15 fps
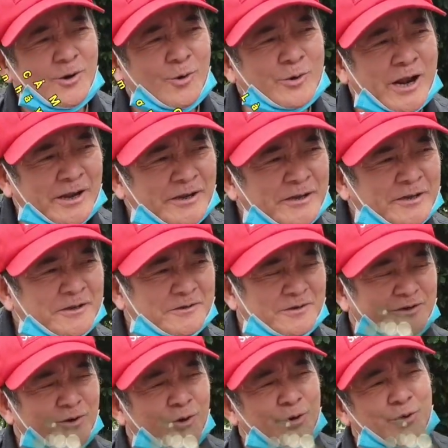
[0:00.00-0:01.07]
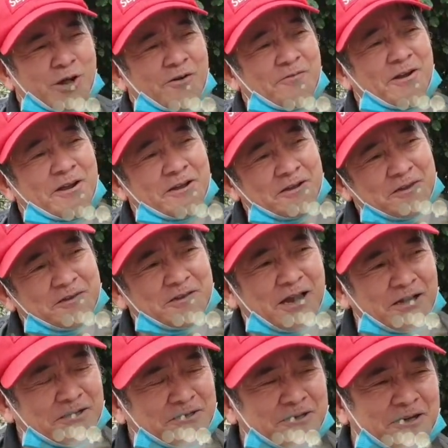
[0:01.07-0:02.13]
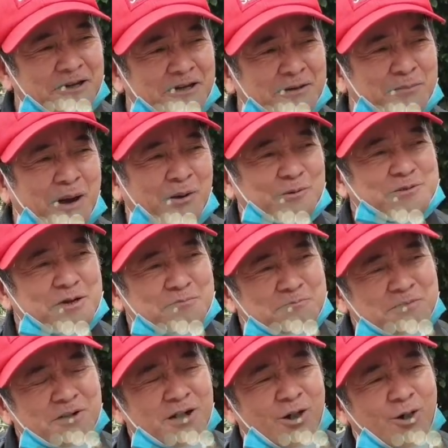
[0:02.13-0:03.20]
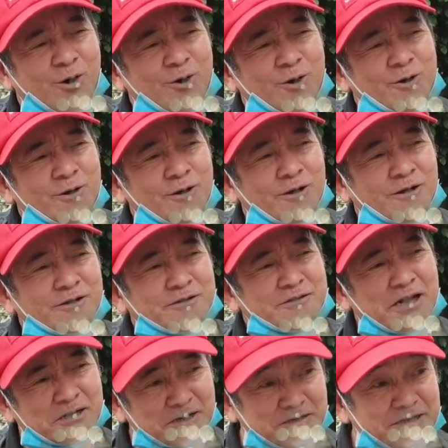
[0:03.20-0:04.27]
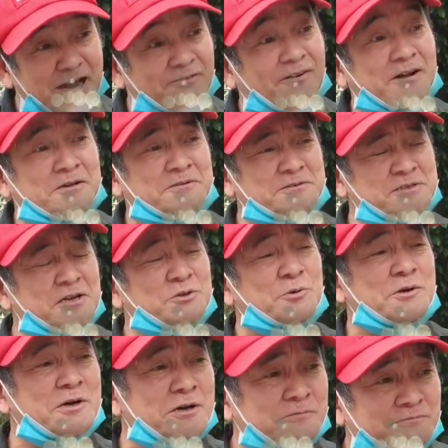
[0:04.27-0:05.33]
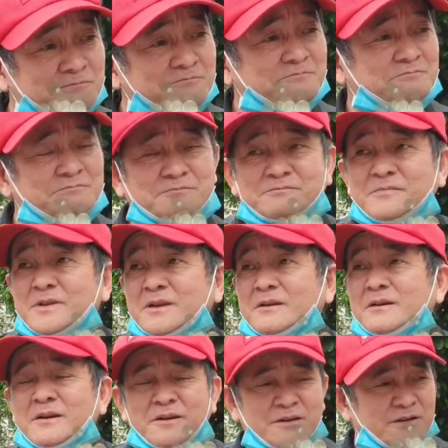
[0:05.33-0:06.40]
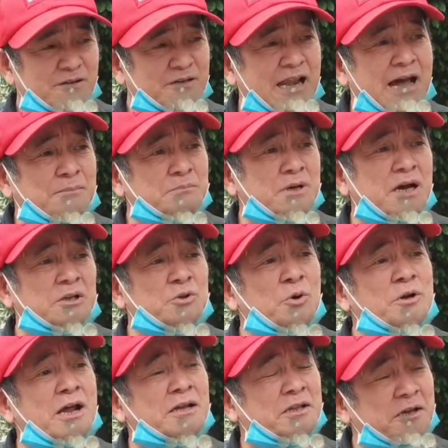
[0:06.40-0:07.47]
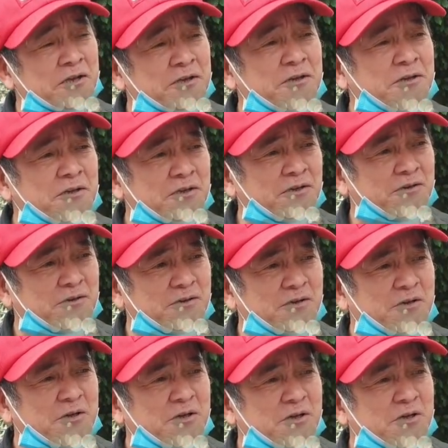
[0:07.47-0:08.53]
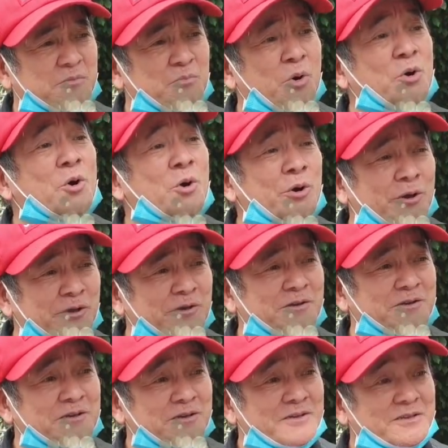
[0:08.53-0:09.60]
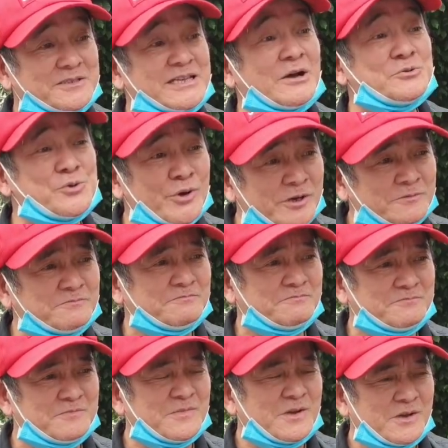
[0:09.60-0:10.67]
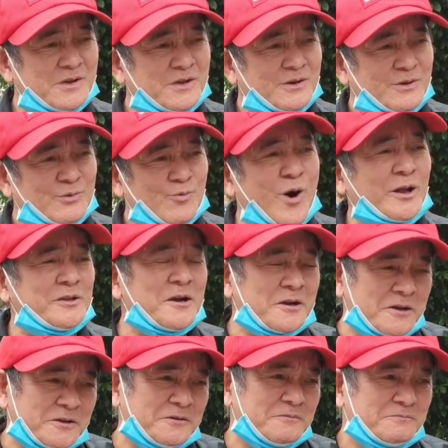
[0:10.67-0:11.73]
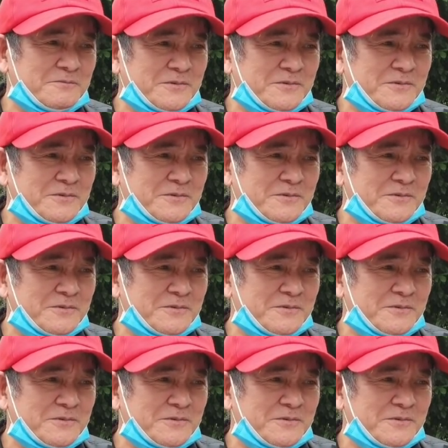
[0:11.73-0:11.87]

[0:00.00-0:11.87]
hồi nãy ngồi uống cà phê anh à, Bảo Trâm có nhắc đến nhà văn Dương Thu Hương làm à, tôi lại thấy bồi hồi, sao xuyến. Quả thực ấy